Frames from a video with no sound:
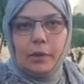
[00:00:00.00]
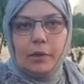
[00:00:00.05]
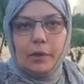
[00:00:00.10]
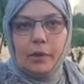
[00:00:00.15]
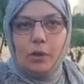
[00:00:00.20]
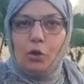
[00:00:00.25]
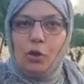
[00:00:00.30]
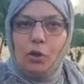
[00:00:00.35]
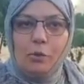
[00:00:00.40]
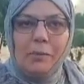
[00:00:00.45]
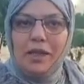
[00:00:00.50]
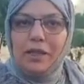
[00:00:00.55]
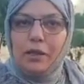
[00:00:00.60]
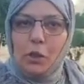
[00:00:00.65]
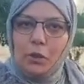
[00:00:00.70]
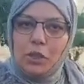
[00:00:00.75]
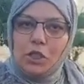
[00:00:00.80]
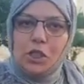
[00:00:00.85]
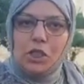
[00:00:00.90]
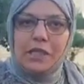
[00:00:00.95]
لكون ما
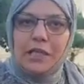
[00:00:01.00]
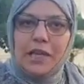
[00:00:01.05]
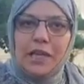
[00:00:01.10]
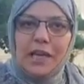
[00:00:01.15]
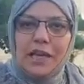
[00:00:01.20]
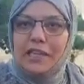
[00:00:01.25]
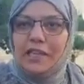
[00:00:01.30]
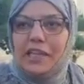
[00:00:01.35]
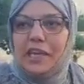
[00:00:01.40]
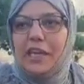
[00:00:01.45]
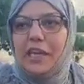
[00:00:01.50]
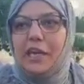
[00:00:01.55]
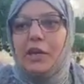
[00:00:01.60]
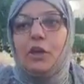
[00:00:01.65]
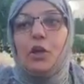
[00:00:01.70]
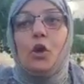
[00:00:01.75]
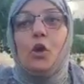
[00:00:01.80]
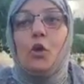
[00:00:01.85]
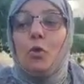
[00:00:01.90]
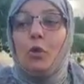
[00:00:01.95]
عطاونيش ندير لا دي
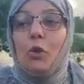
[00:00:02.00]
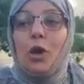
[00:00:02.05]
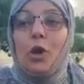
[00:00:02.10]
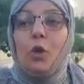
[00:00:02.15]
ان ولا